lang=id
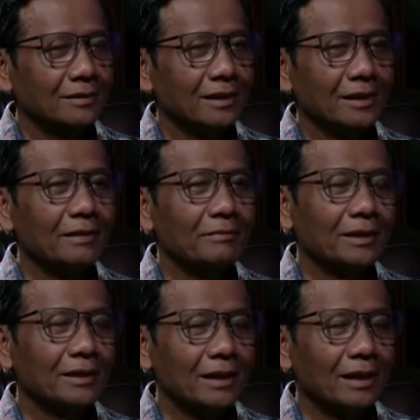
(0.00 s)
saya tidak
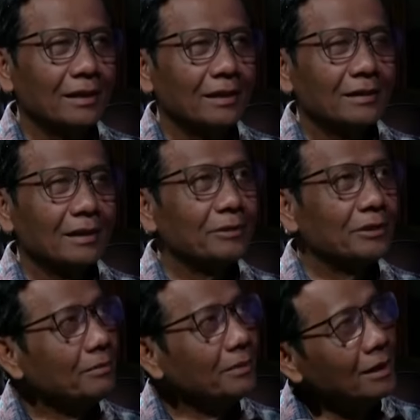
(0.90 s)
pergi nah tapi
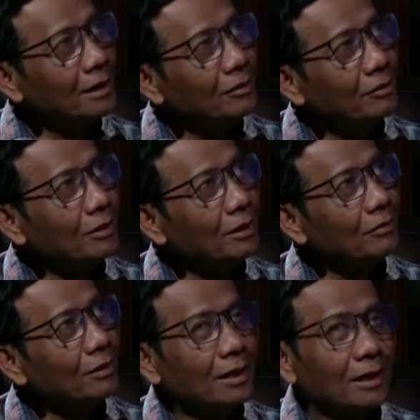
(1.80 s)
saya melihat
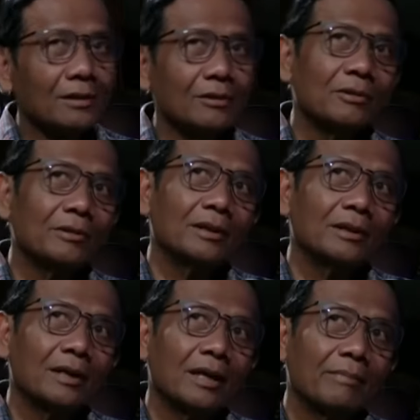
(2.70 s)
orang-orang lain kok
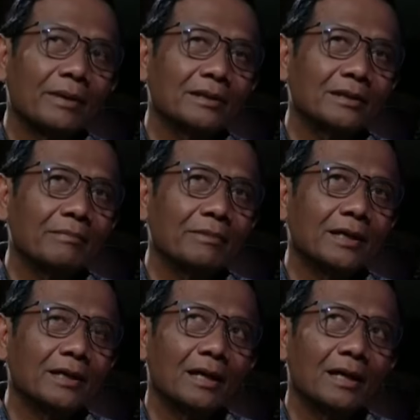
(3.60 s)
kampanye tiap
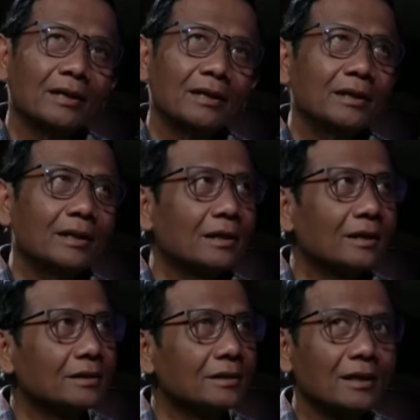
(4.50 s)
hari ya hari ini
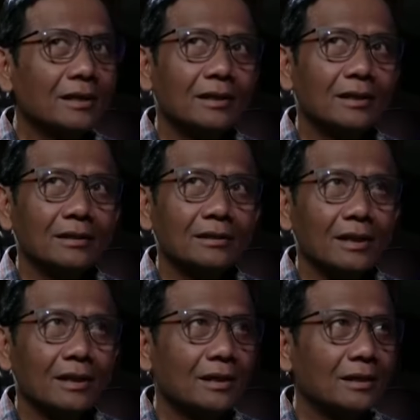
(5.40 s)
ada di sana di
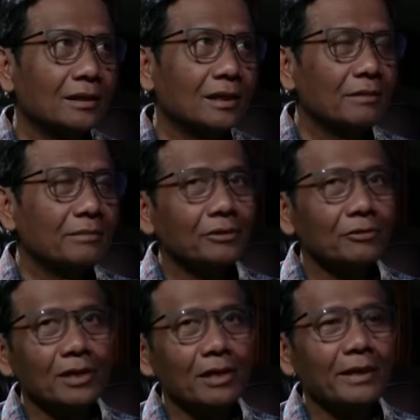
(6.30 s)
sana di sana apa
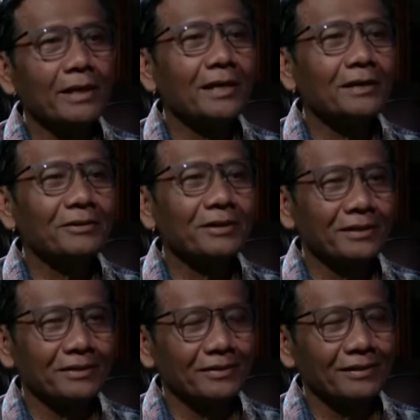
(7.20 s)
cuti apa enggak tuh
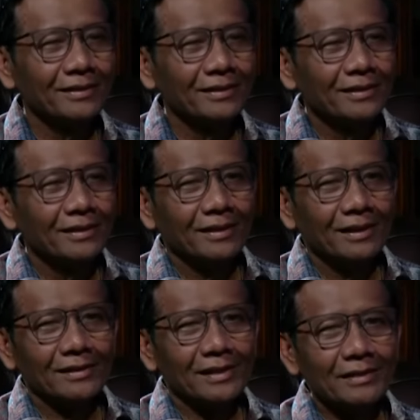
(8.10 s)
gitu
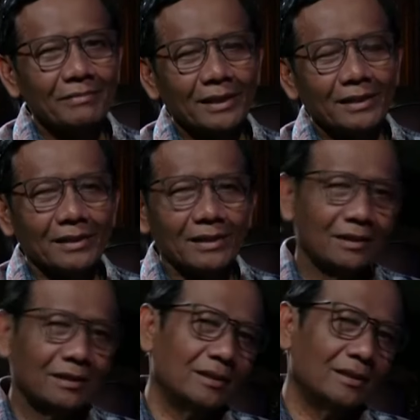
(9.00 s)
nah saya
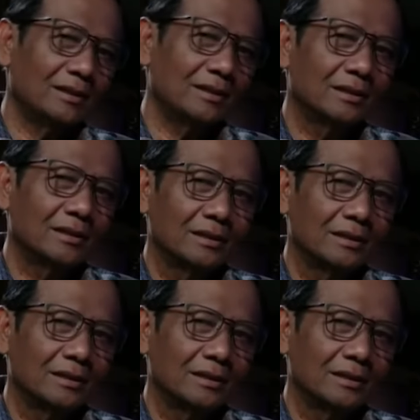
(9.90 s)
merasa loh